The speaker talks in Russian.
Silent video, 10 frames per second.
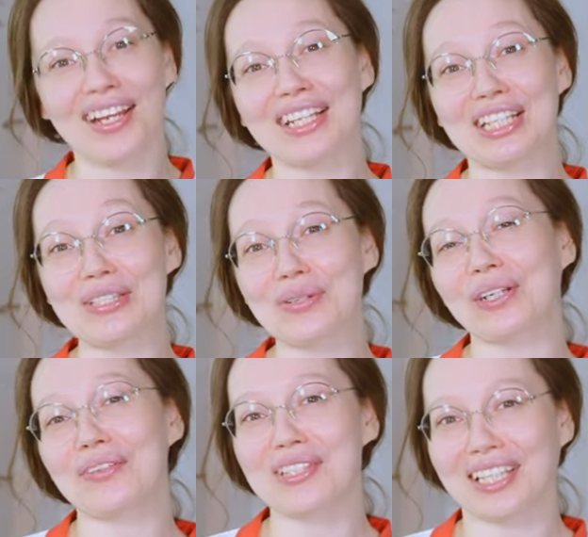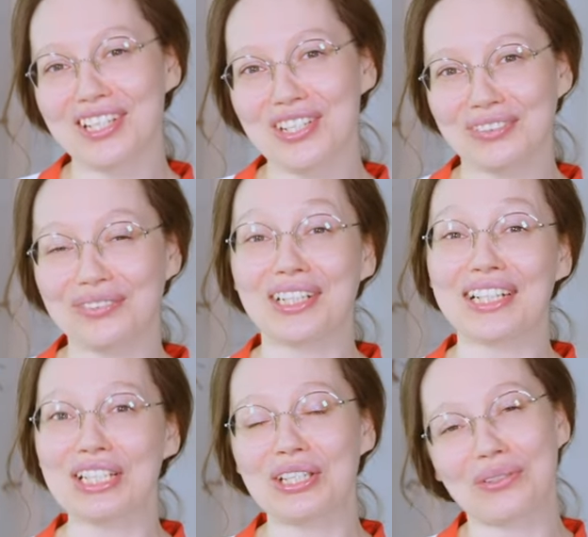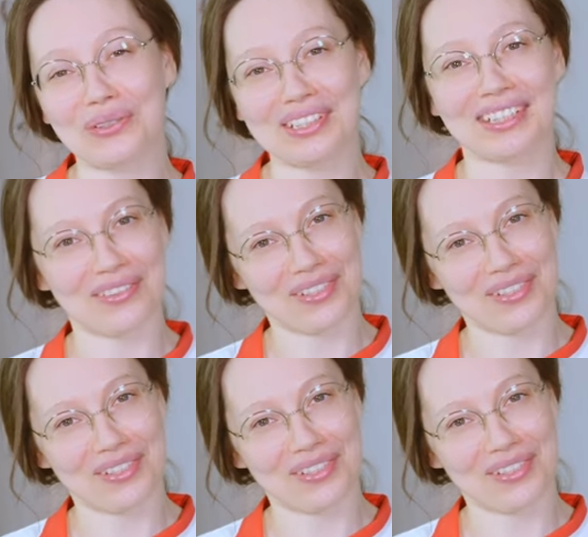До скорой встречи в клинике доктора